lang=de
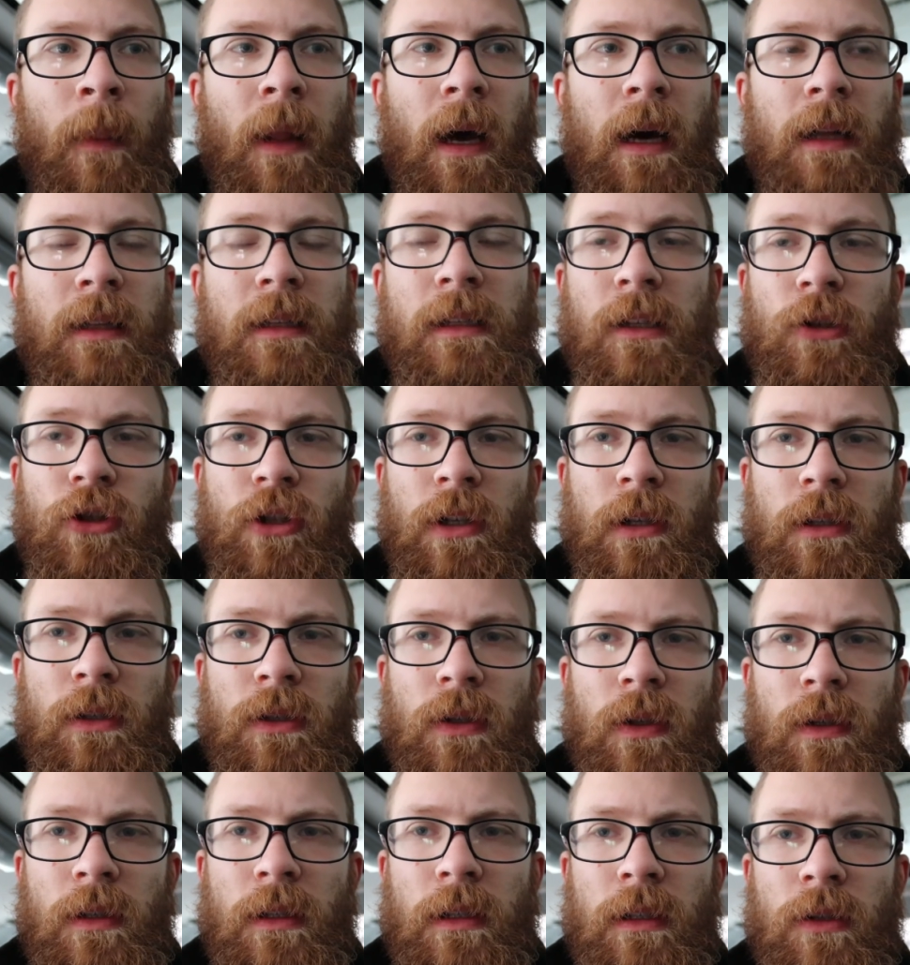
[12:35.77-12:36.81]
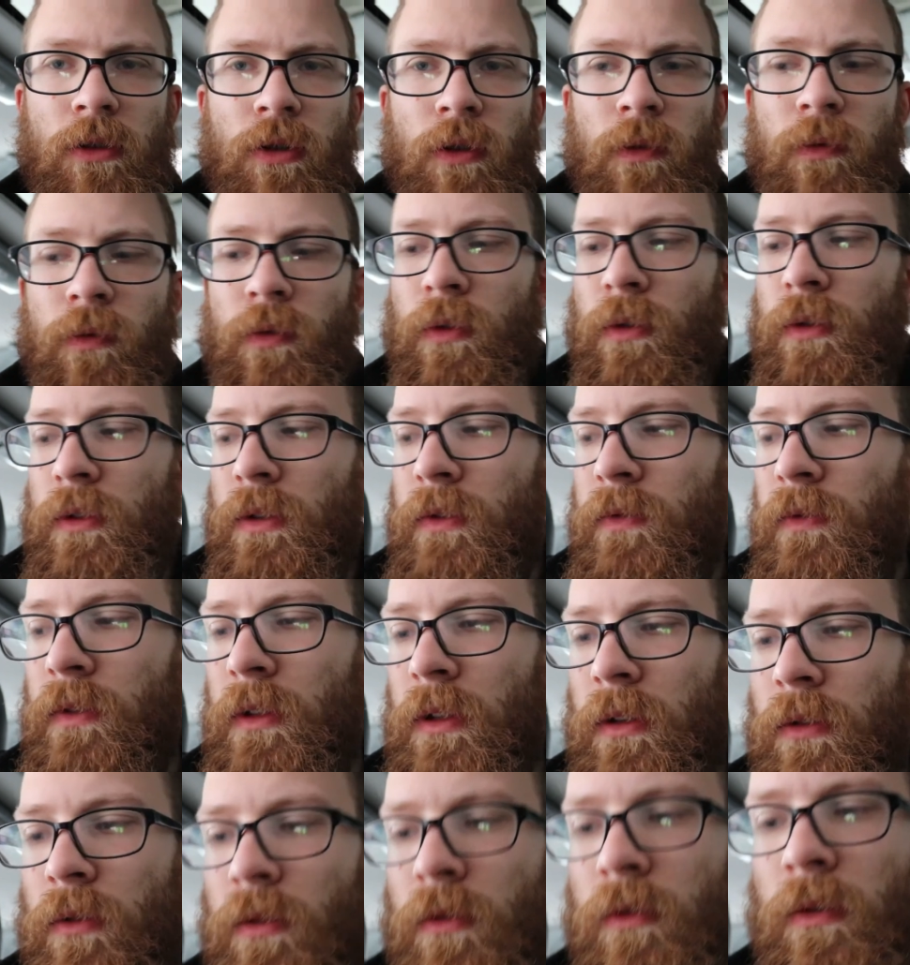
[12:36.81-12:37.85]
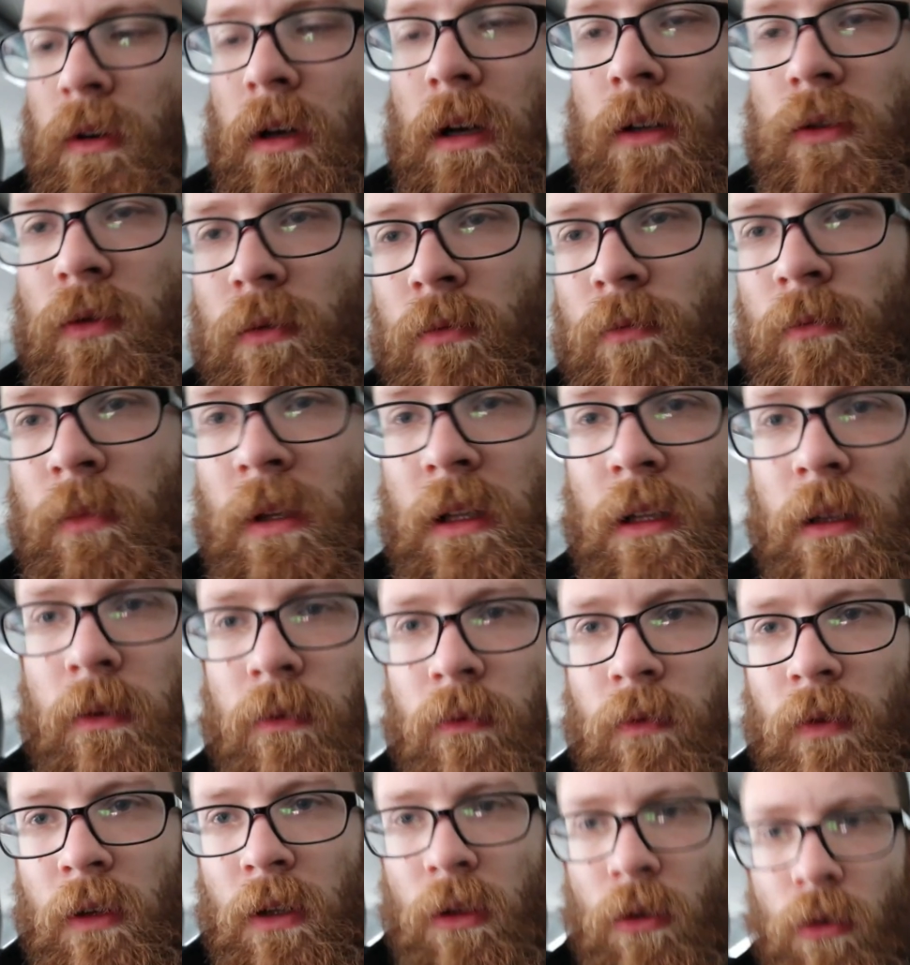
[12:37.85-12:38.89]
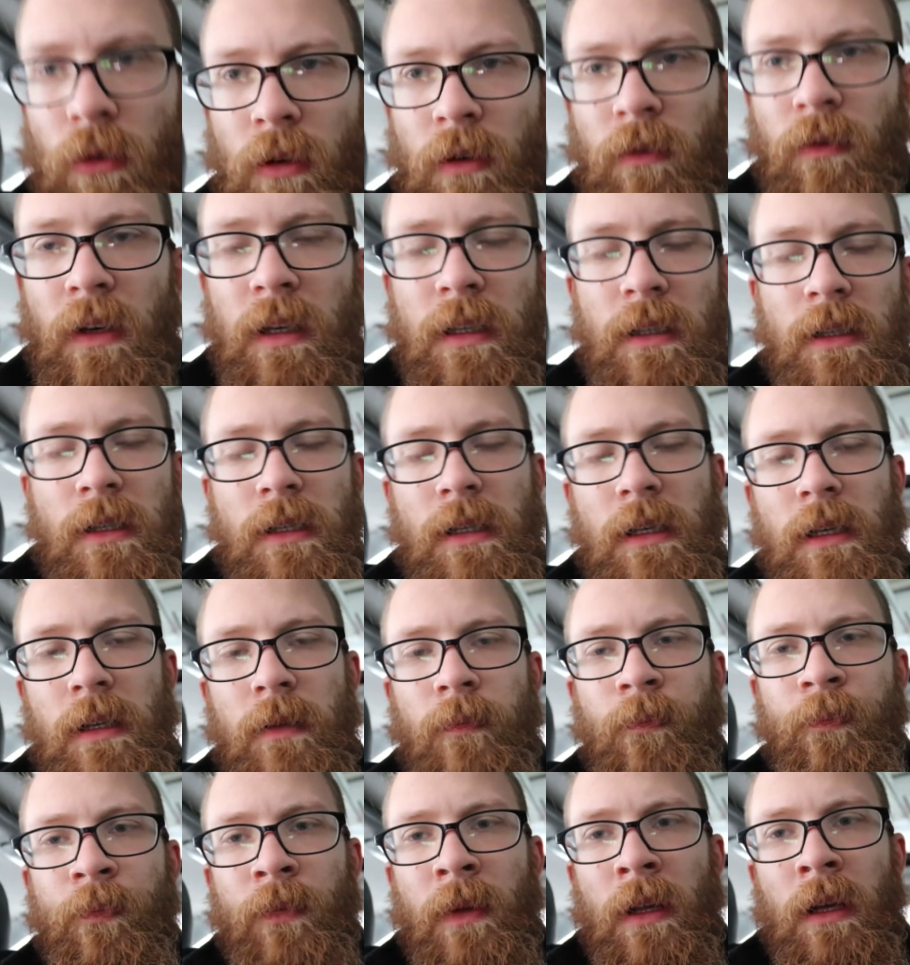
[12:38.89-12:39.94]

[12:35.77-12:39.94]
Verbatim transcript: An dieser Stelle soll es das schon fürs Video, also mit dem Video gewesen sein.